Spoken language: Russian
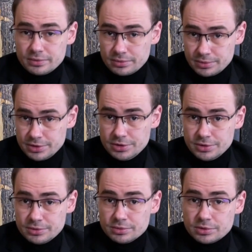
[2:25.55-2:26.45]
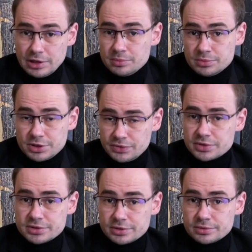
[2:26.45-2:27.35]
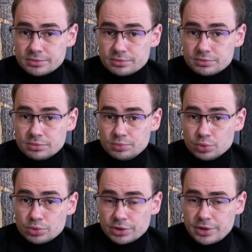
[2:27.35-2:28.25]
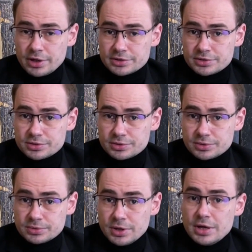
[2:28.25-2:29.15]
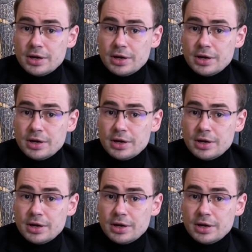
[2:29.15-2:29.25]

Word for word: Э, и там, соответственно, будут играть э,